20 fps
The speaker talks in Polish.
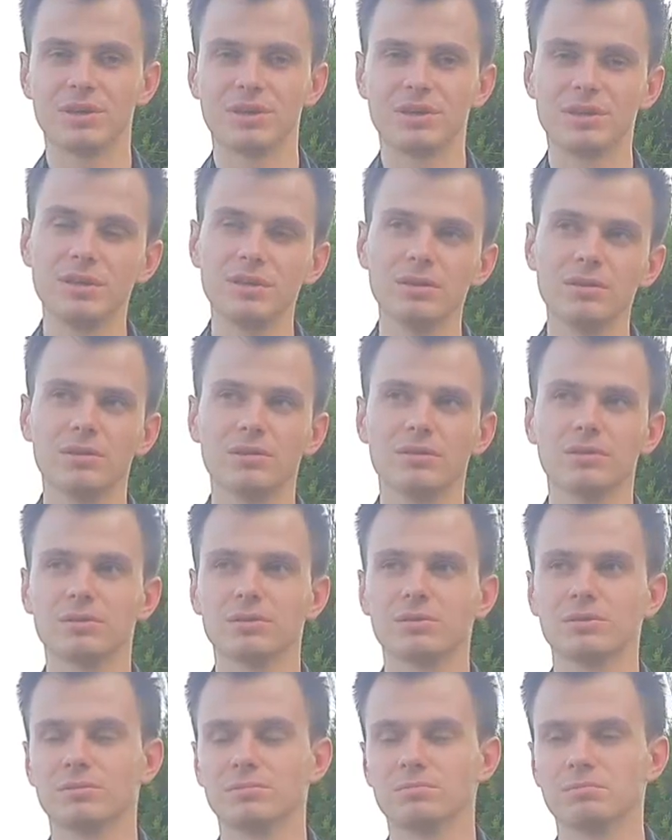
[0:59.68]
i
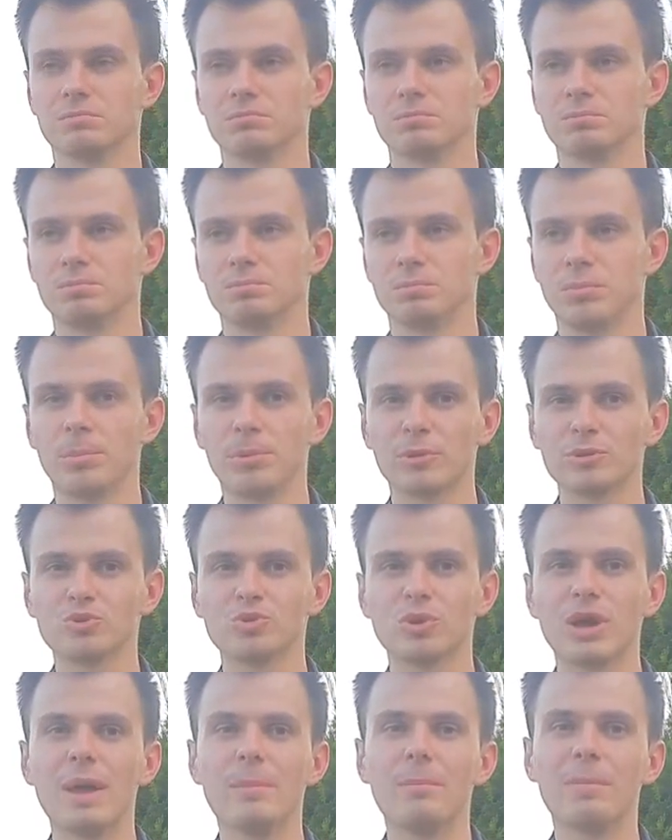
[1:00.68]
y, po
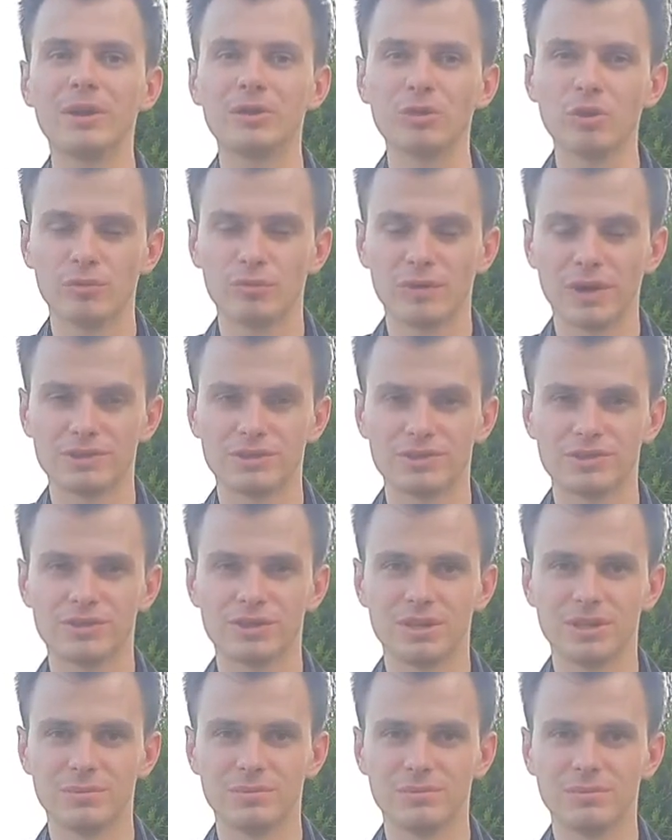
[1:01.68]
prostu emanować
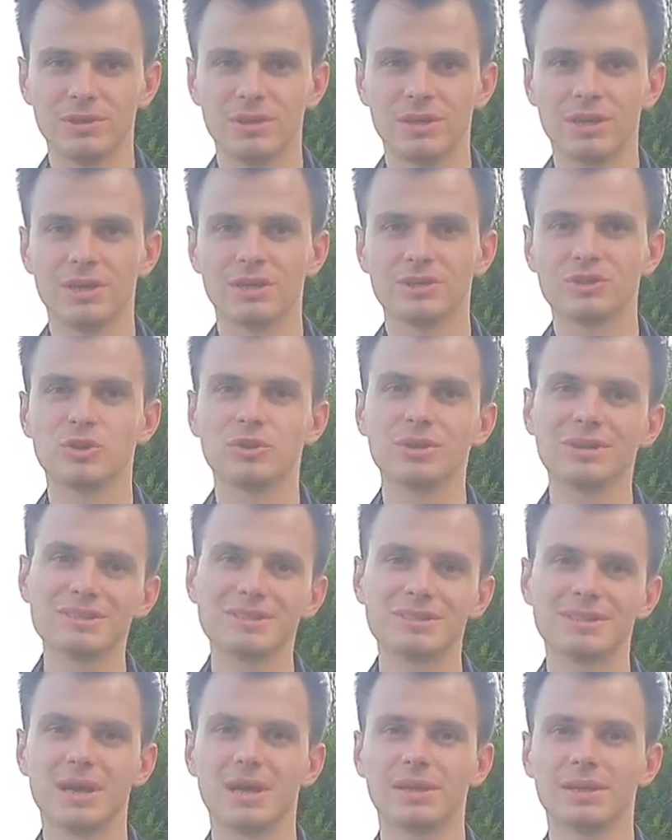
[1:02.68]
tym, co
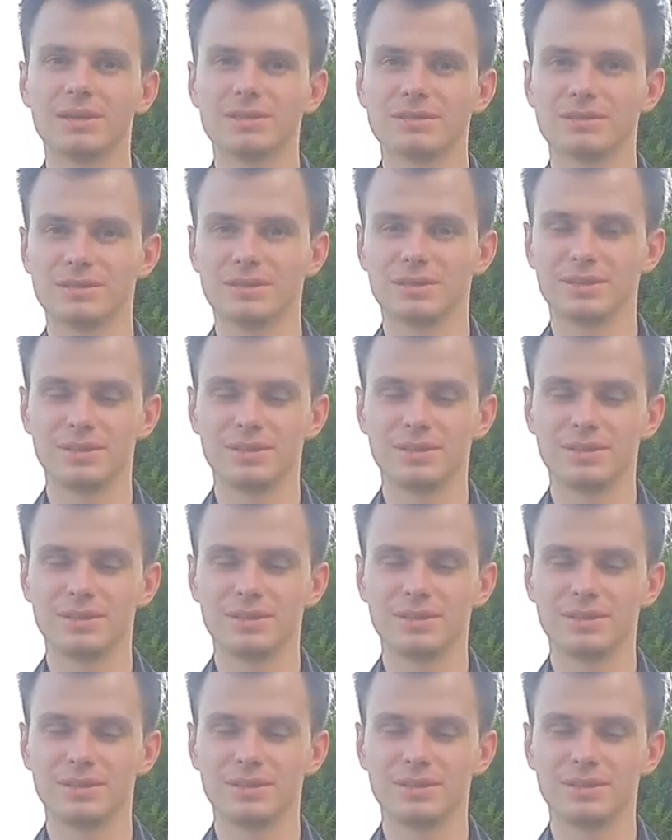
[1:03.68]
jest dla nas